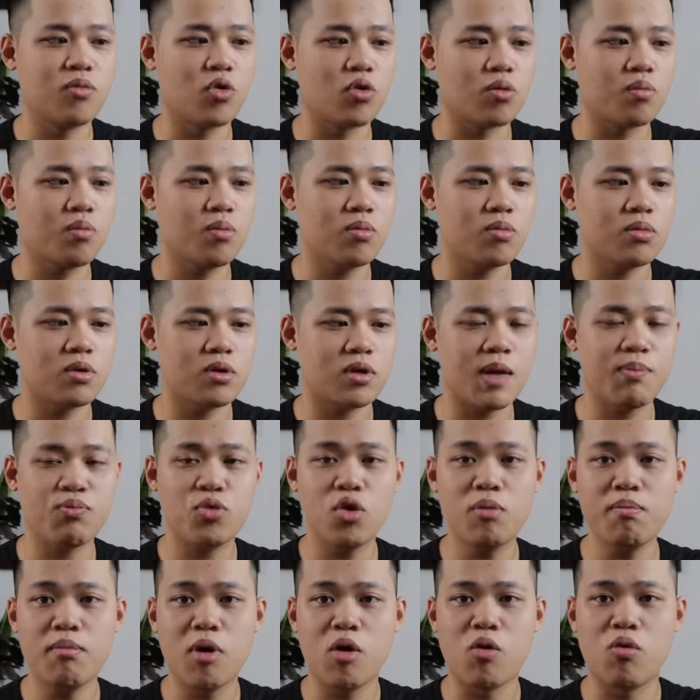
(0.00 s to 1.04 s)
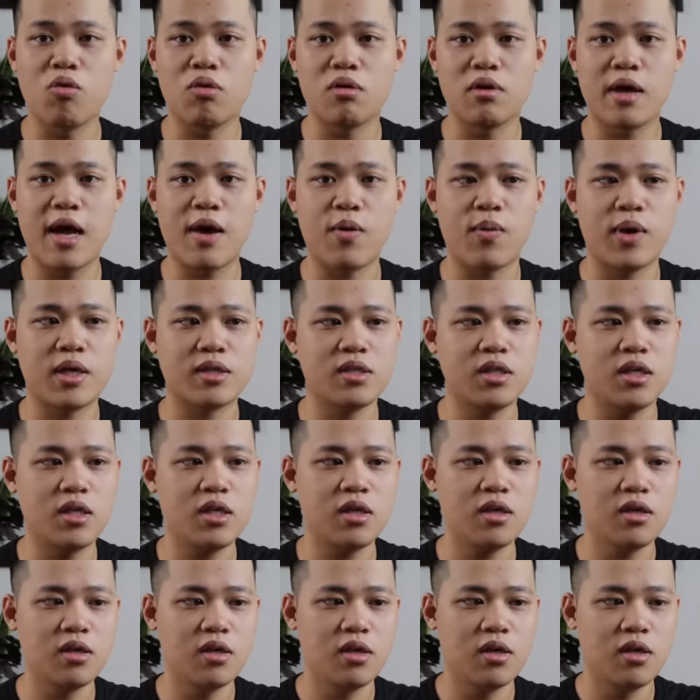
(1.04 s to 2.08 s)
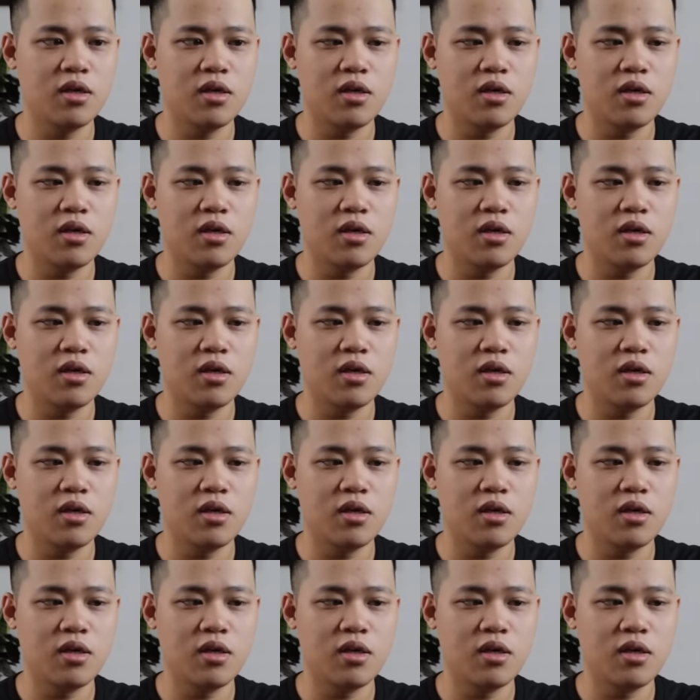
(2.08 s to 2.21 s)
một 5 típ màu hạng họa sĩ.